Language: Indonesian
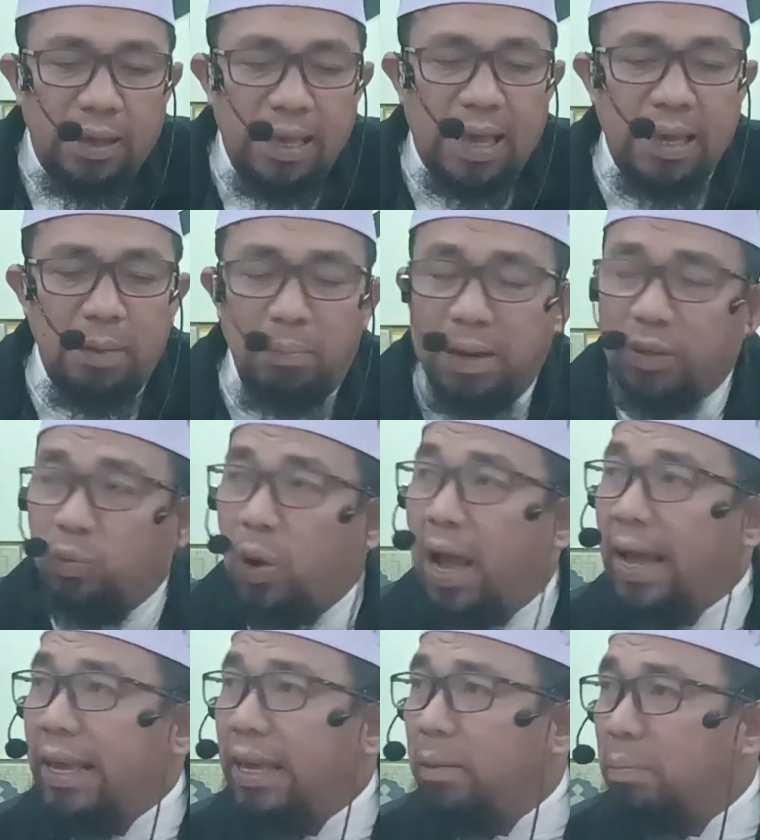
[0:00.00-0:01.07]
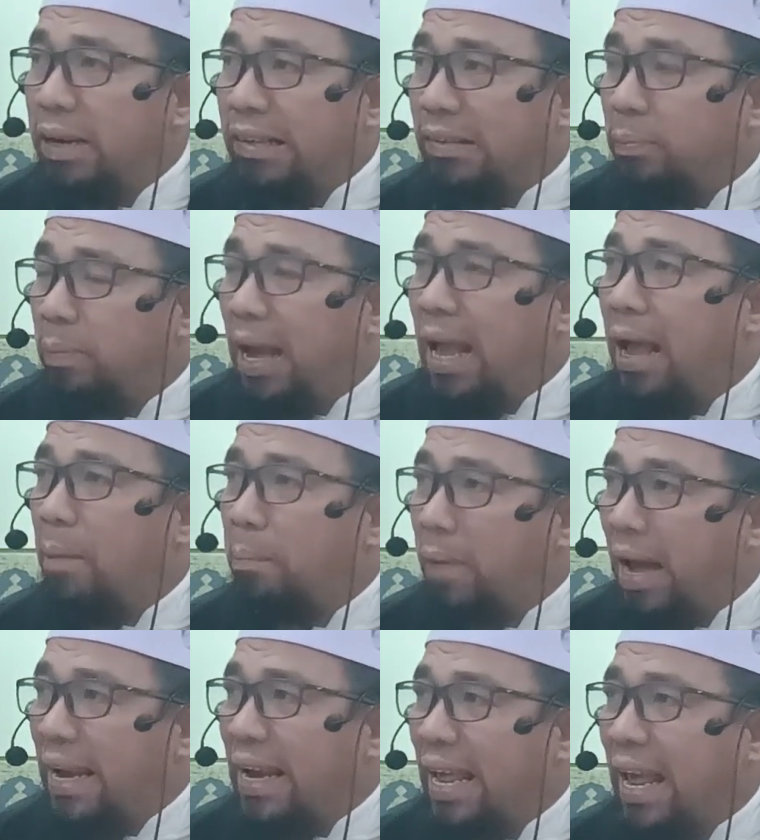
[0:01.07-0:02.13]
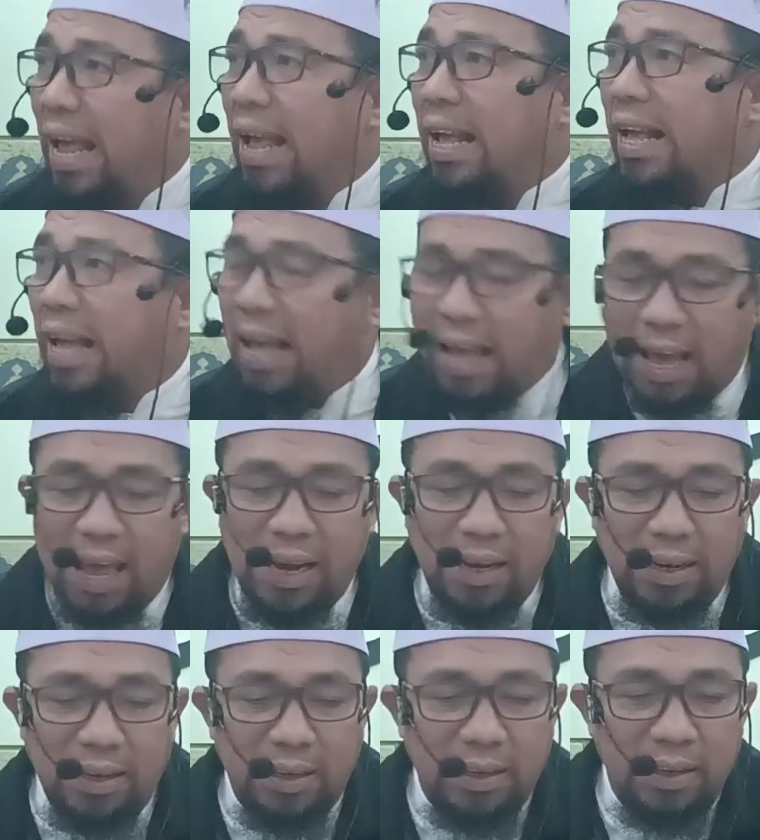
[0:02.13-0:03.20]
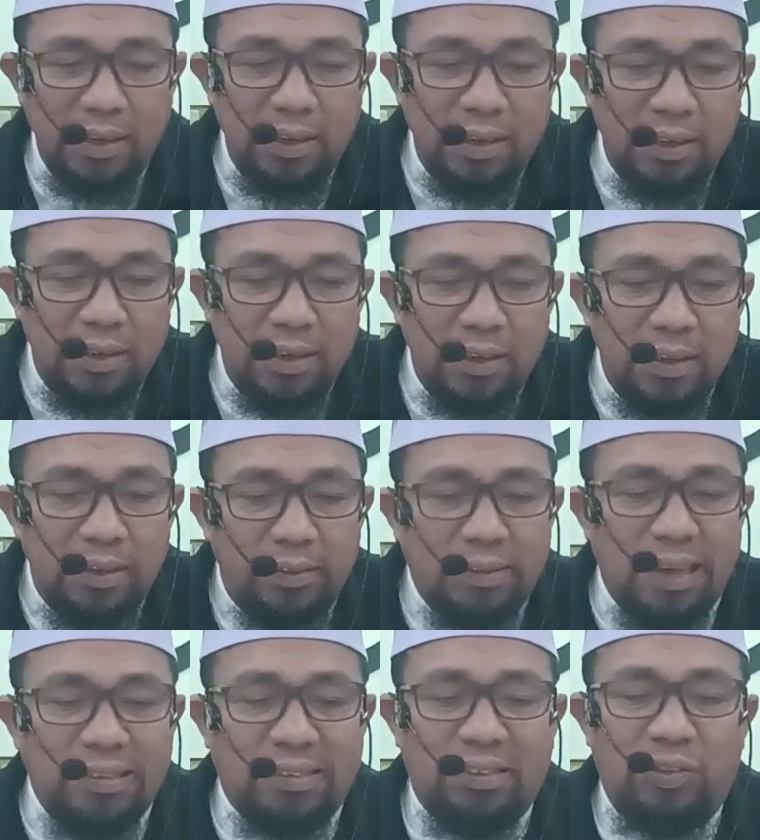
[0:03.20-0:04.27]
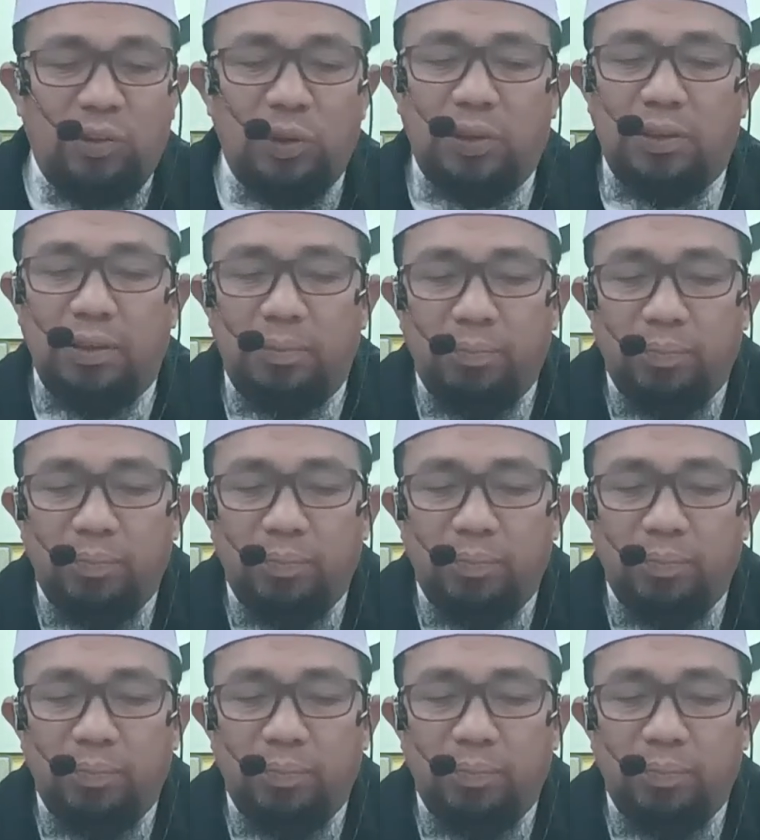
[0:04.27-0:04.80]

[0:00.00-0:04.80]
Ya iblis wahai iblis, ma mana'aka an tasjud